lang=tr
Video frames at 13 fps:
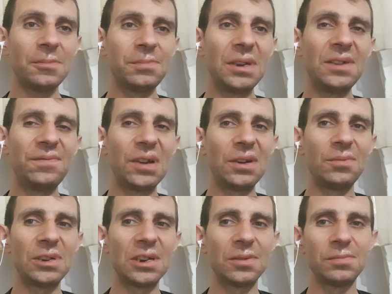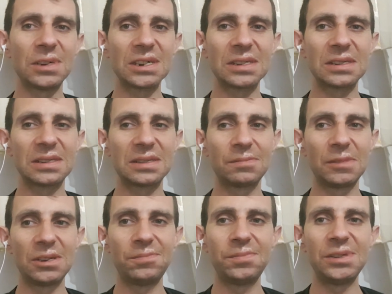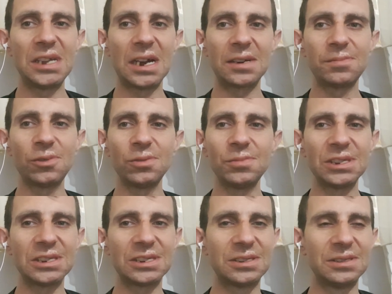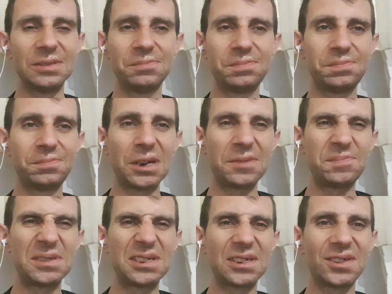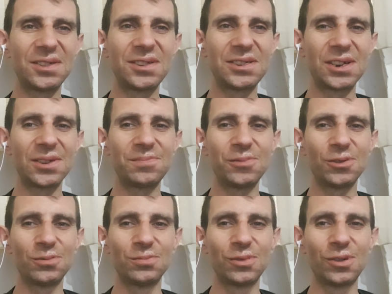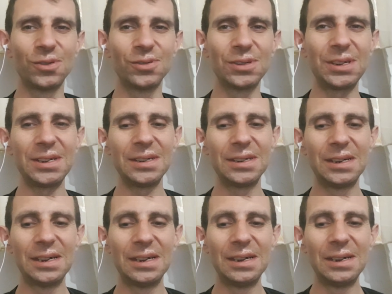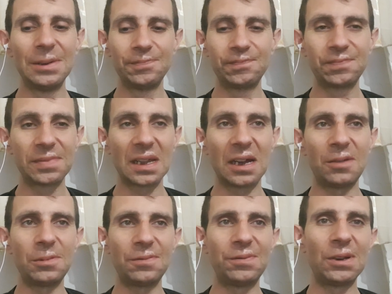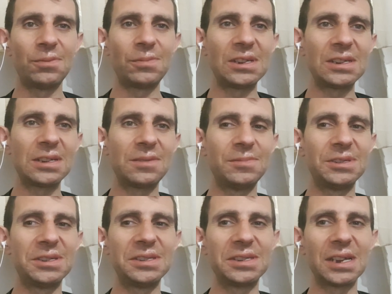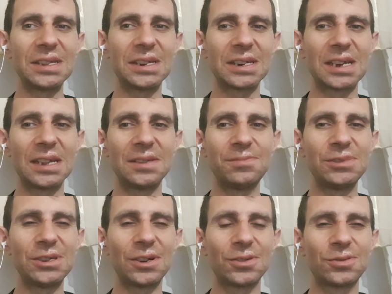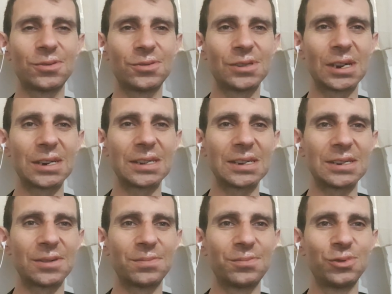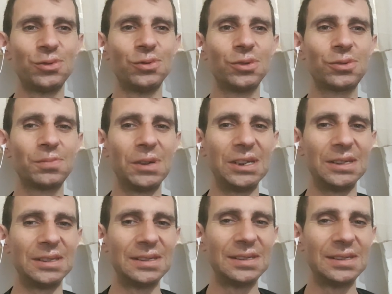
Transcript: Benim fenomen olmak gibi bir derdim olmadığı için pek bir sıkıntı çekmiyorum bu konuda. Ama fenomen dediğimiz insanları kendimiz yaratıyoruz arkadaşlar. Bunu unutmayın.